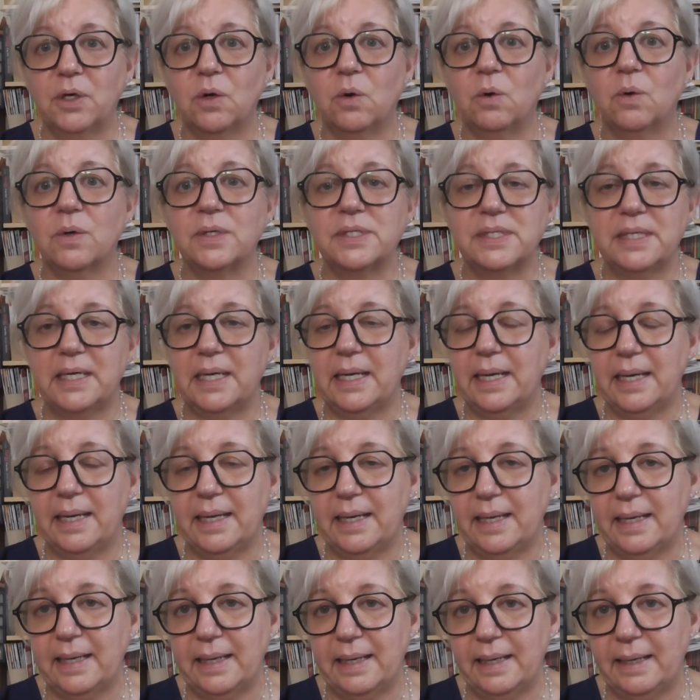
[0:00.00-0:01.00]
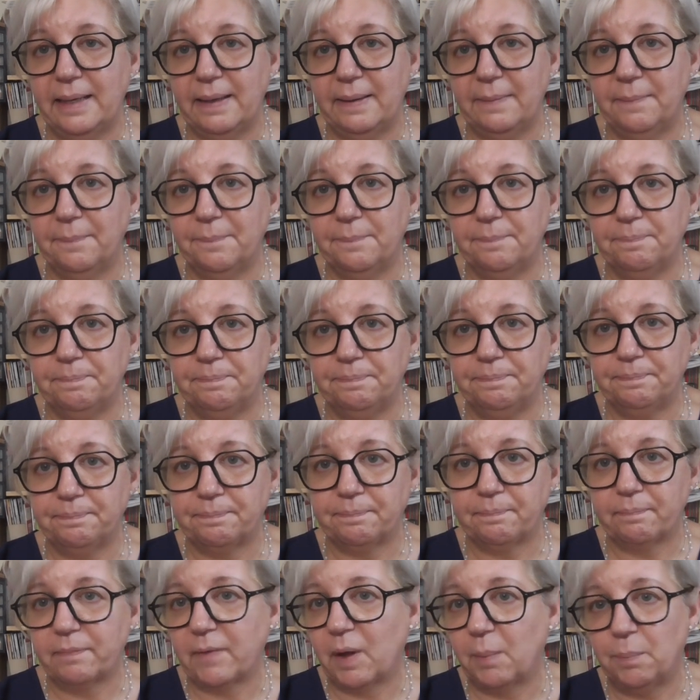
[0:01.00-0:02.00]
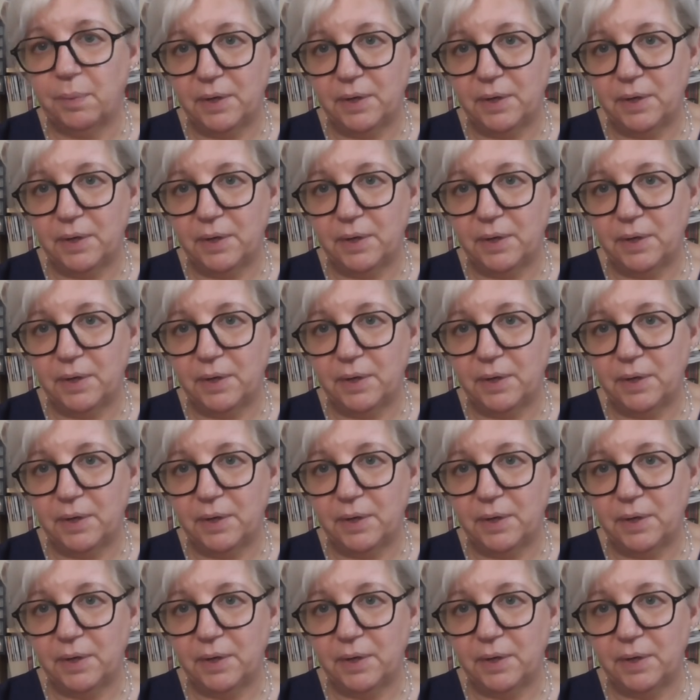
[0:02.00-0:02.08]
cose e mh, mm,